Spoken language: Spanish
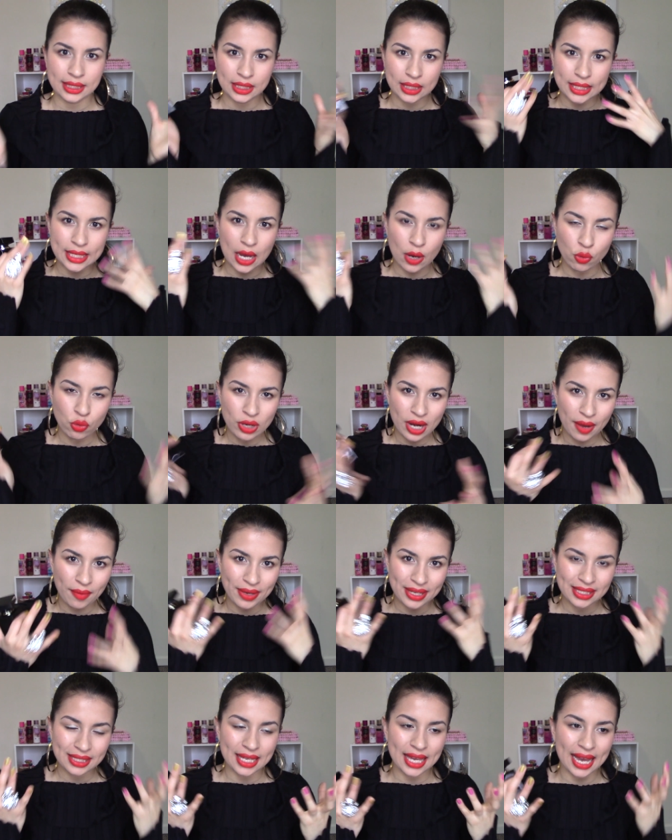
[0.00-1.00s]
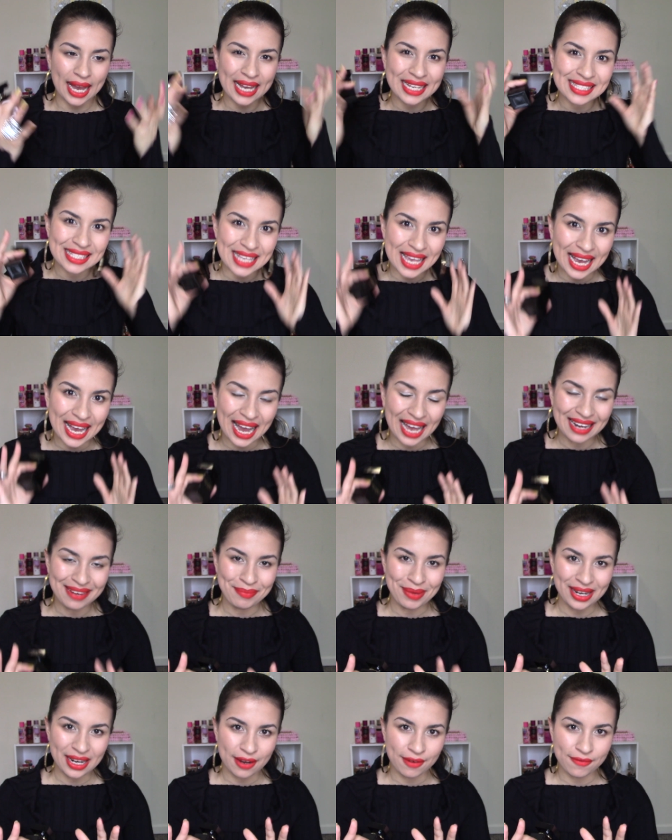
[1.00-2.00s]
Ya una vez que se
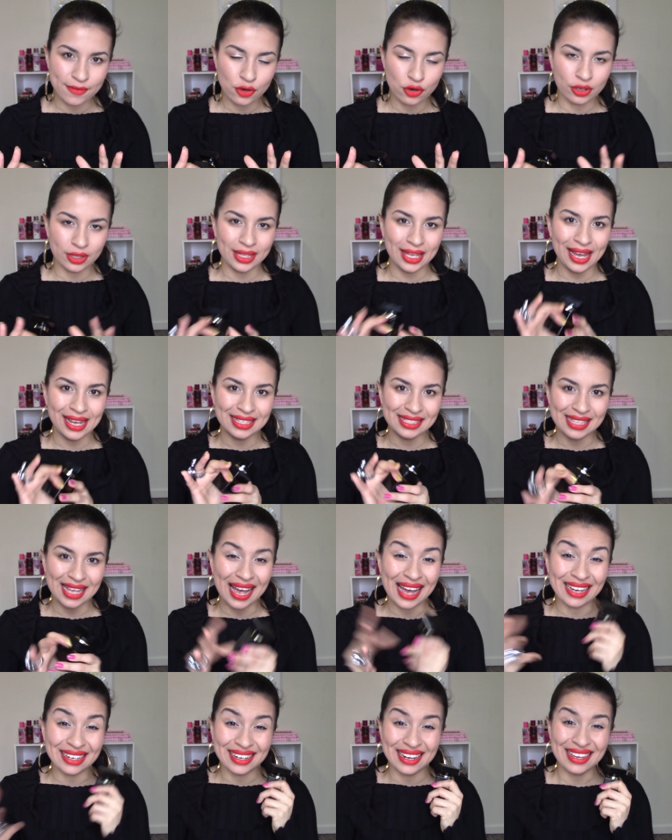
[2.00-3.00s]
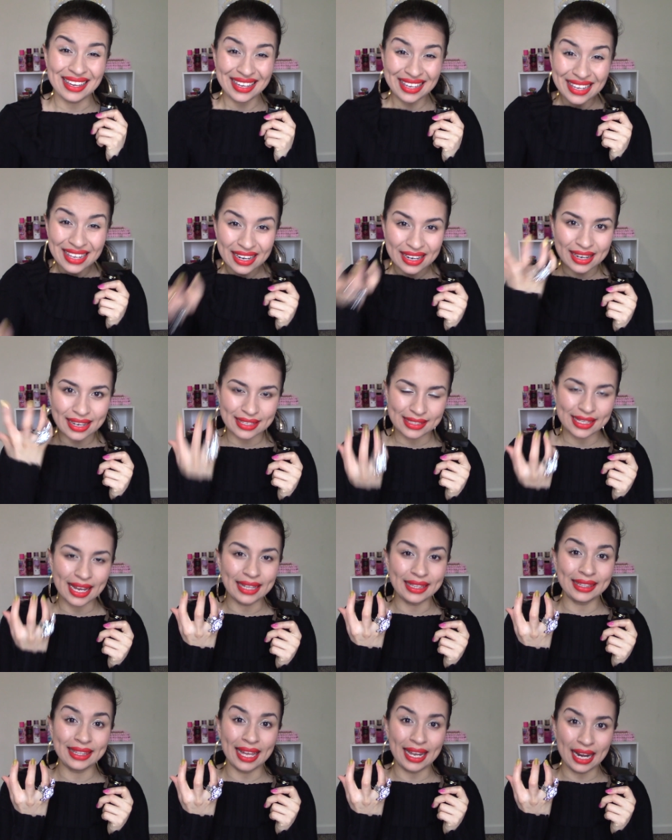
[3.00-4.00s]
calma la flor de azar y
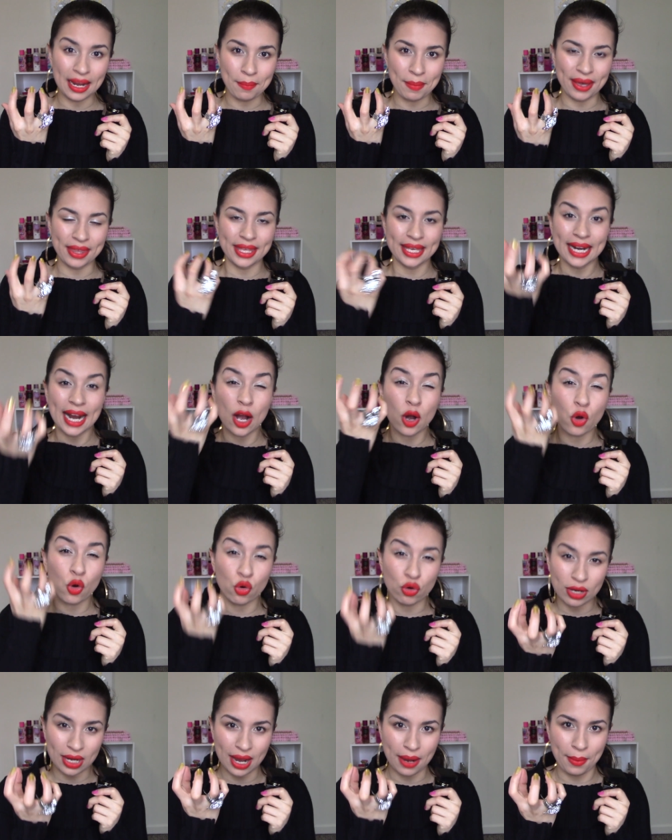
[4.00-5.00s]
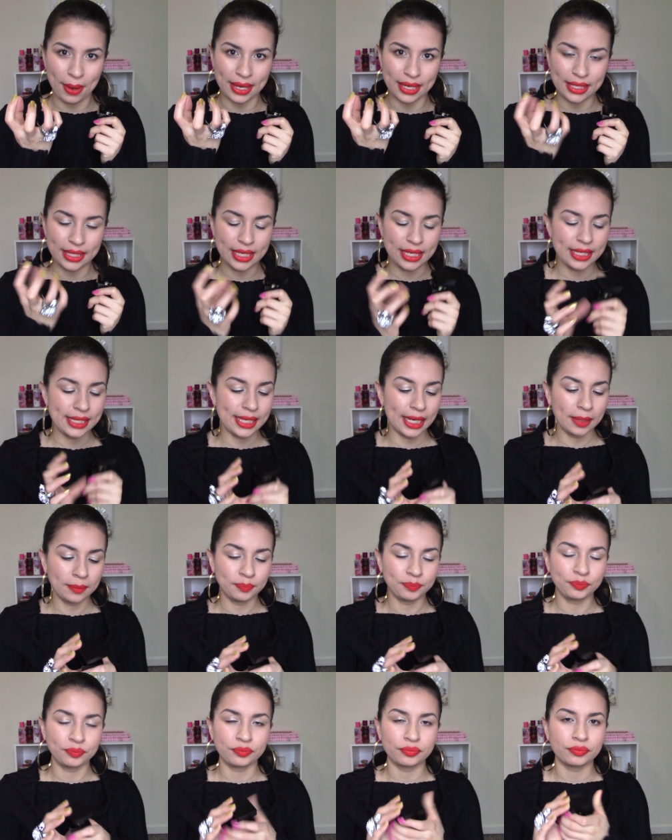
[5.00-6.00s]
resalta la madera con la vainilla,
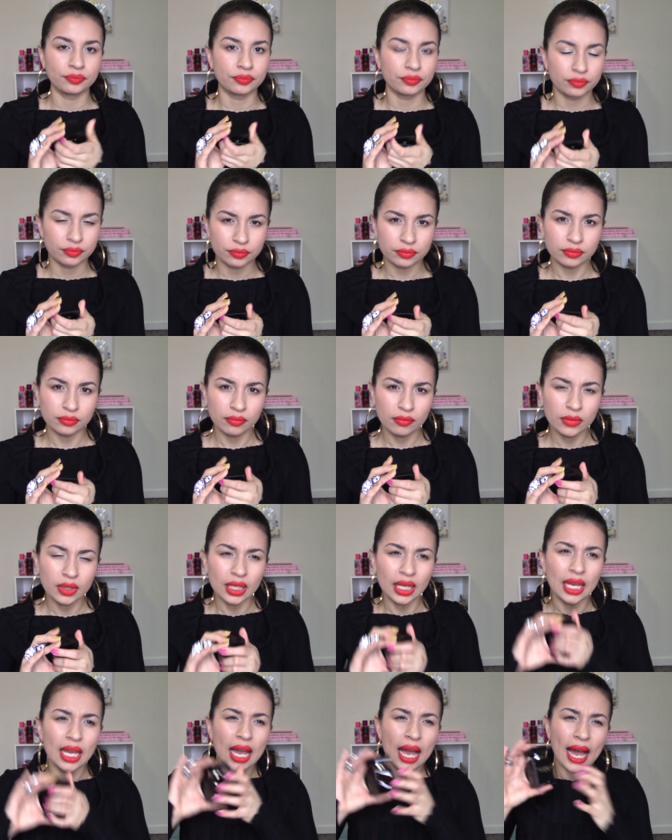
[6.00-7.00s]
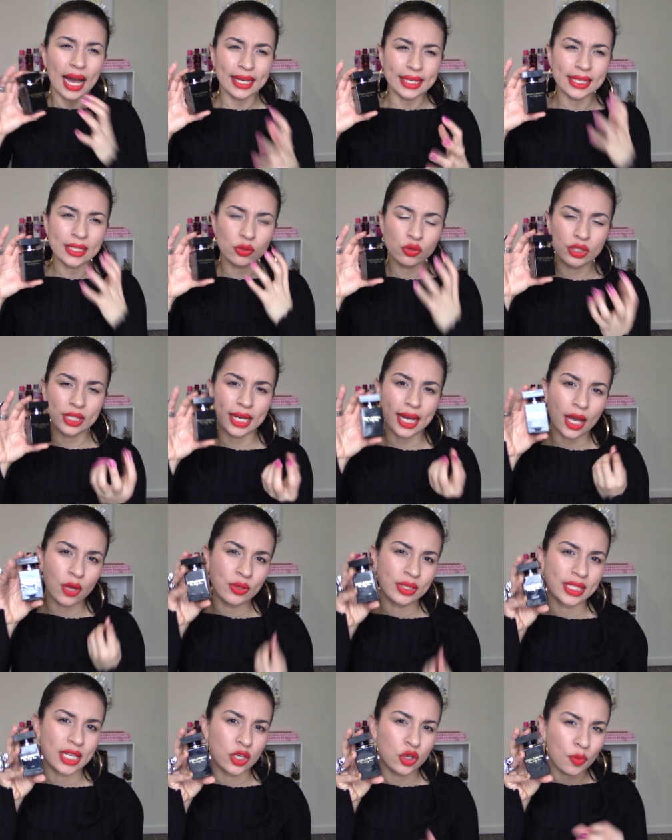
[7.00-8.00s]
ahí en su secado
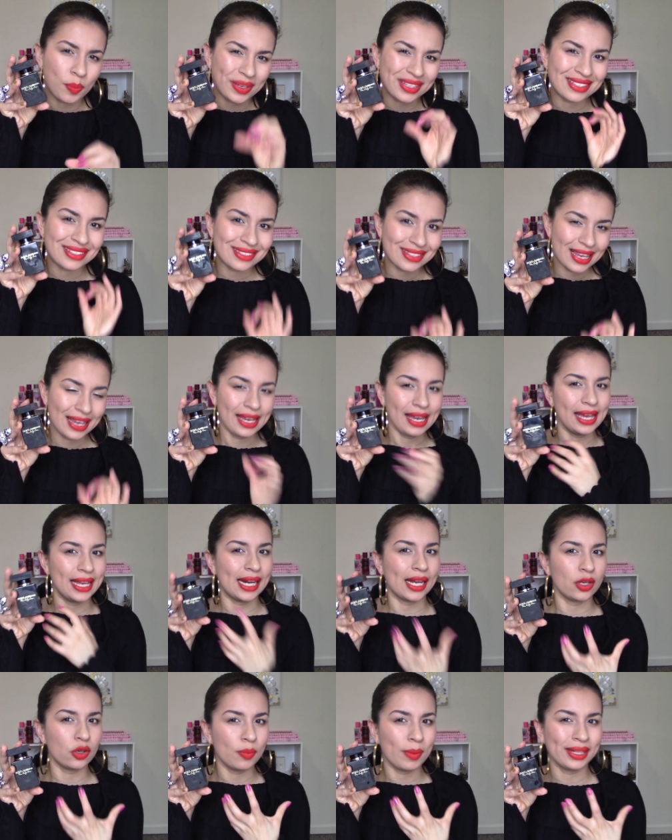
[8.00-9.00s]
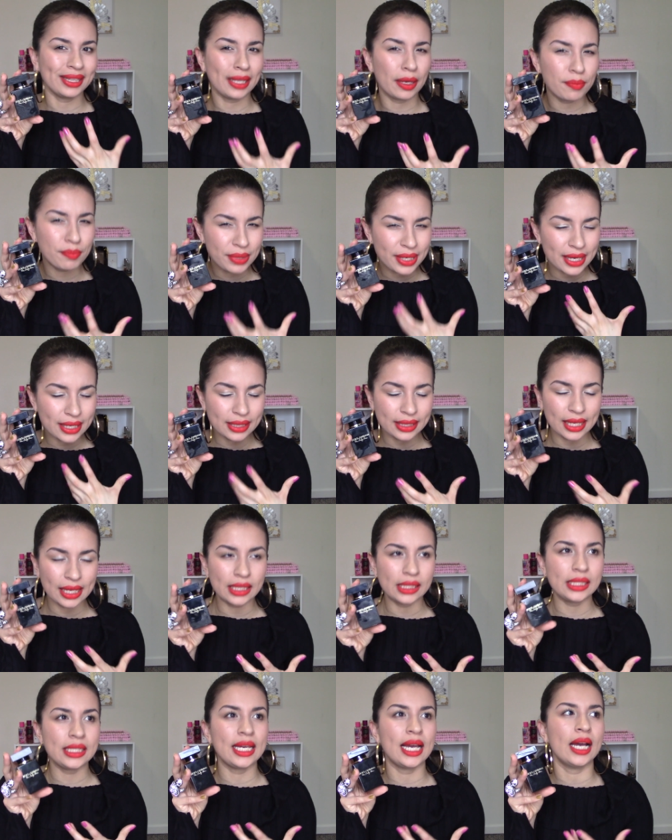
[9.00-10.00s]
es que yo pensé que el aroma también
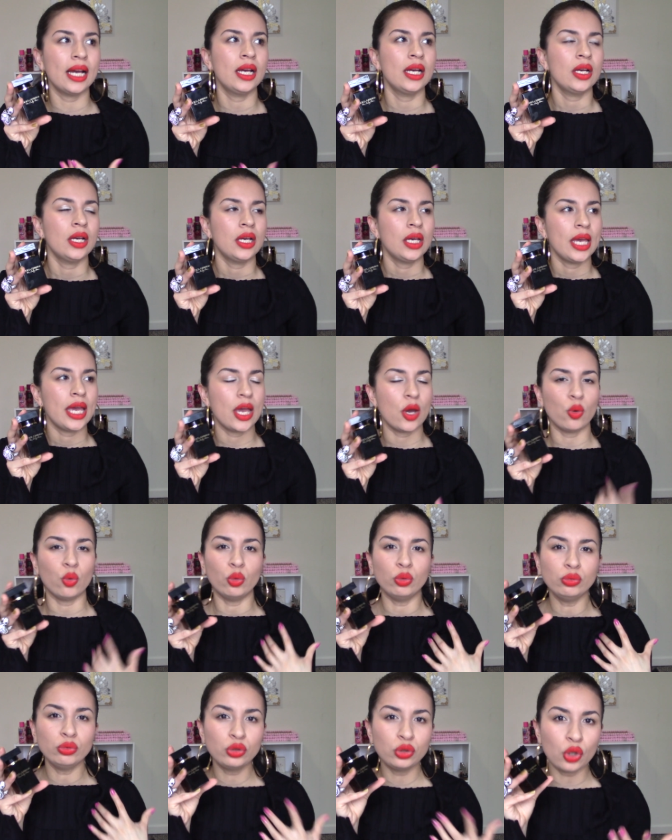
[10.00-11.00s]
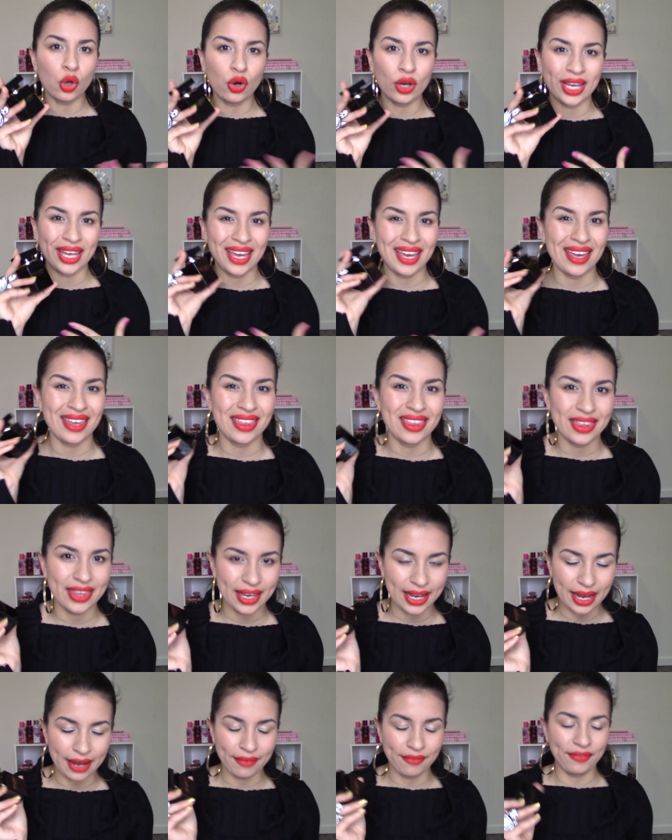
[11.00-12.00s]
tenía eh, un toque
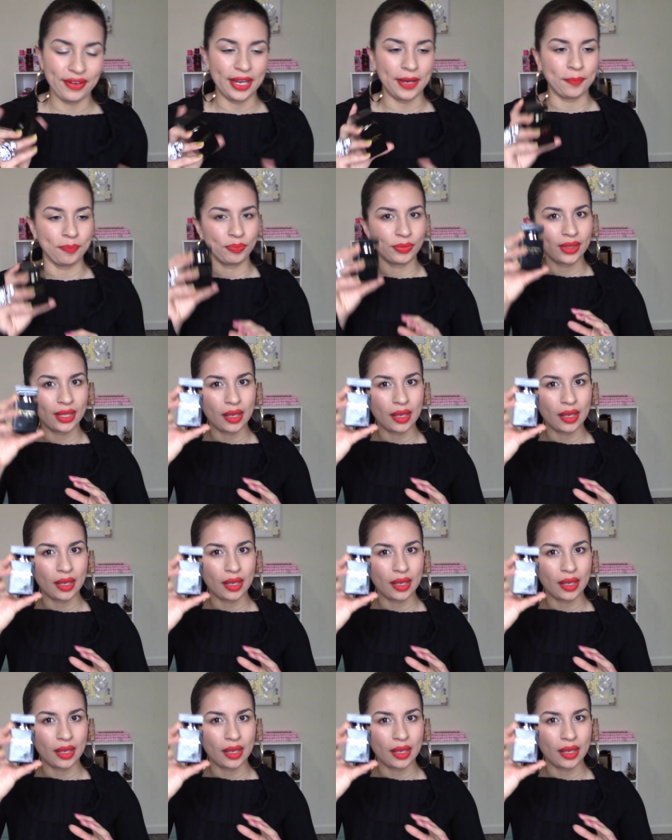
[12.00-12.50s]
de café.